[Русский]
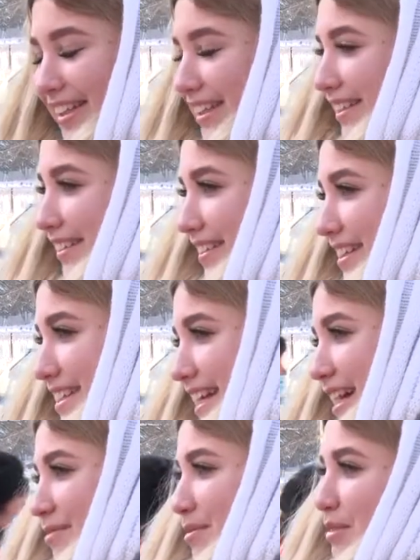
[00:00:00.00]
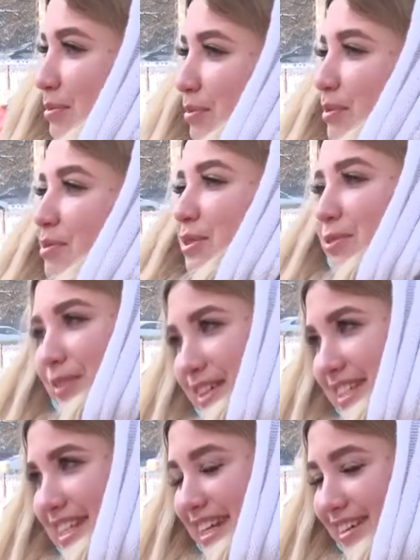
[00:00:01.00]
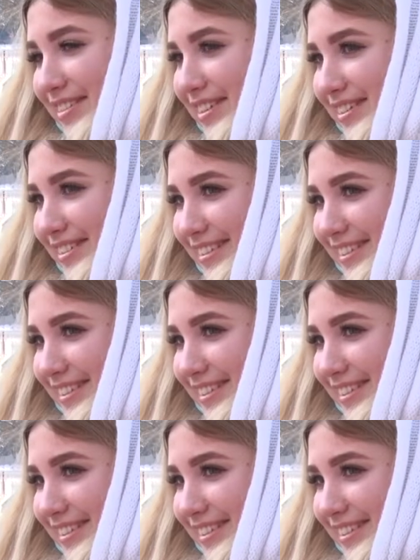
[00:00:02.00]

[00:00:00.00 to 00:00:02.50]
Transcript: Не знаю, может быть, потому что выздоровлю.